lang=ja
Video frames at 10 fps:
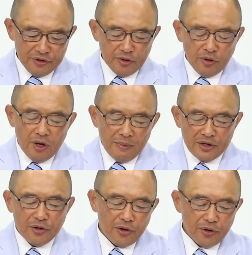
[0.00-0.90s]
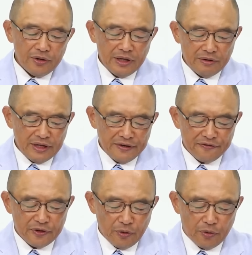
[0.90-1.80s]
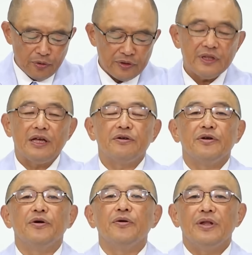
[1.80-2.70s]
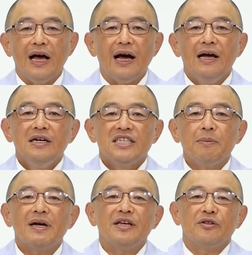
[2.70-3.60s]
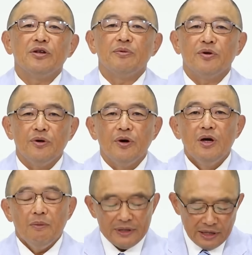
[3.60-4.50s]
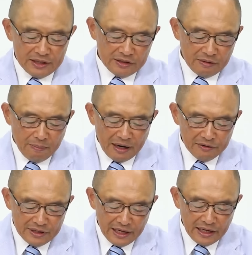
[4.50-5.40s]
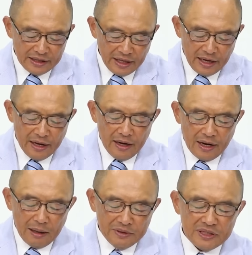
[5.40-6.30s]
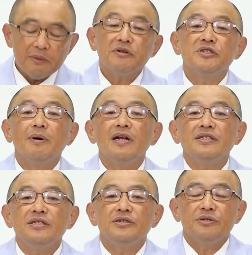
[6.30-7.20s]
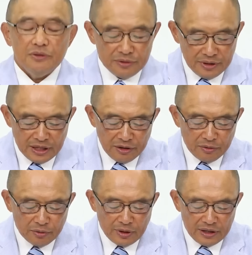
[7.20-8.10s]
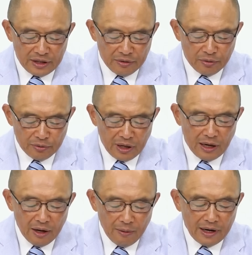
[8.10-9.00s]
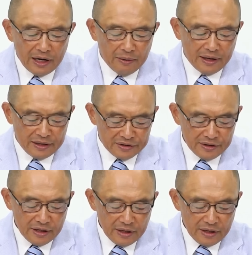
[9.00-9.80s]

ると、まあ、今日読んでるテキストで起こっていくような裁きというものを私たちは免れて神様の素晴らしい祝福に生きることができることがわかるわけです。